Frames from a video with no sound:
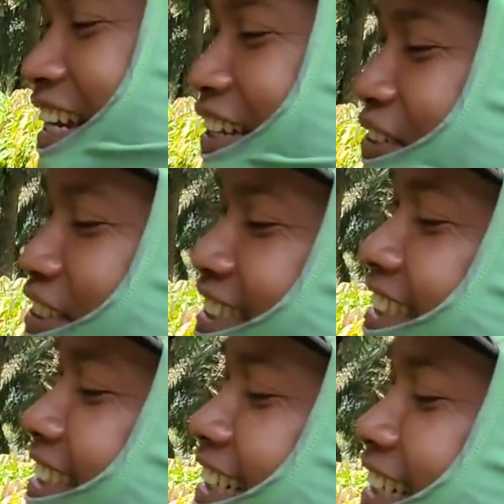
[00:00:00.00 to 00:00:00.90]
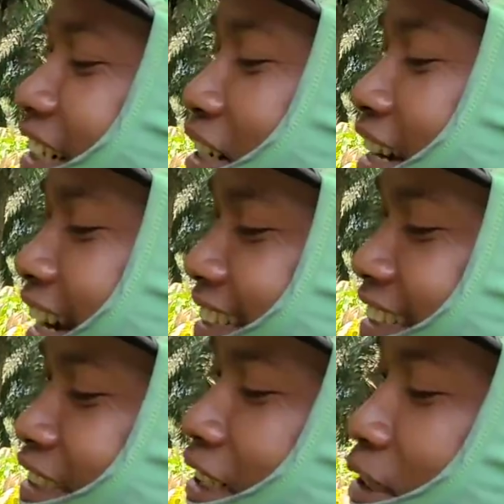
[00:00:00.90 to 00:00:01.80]
lalu di sininya
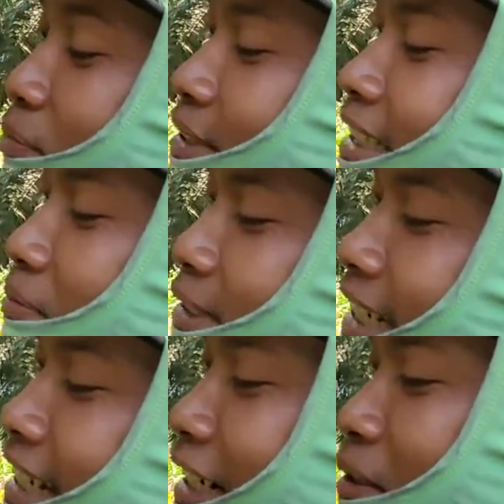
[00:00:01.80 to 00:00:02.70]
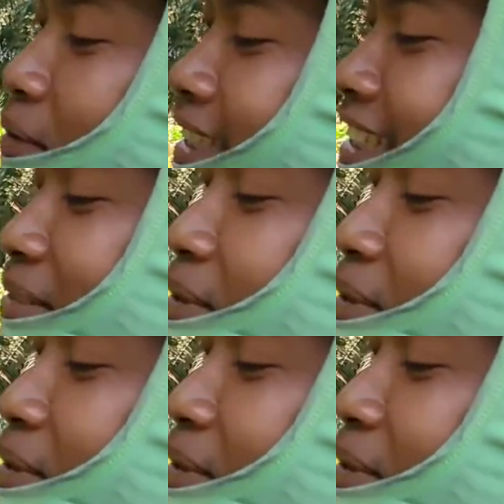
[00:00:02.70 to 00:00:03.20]
aslinya dibeset bisa nggak dibeset ya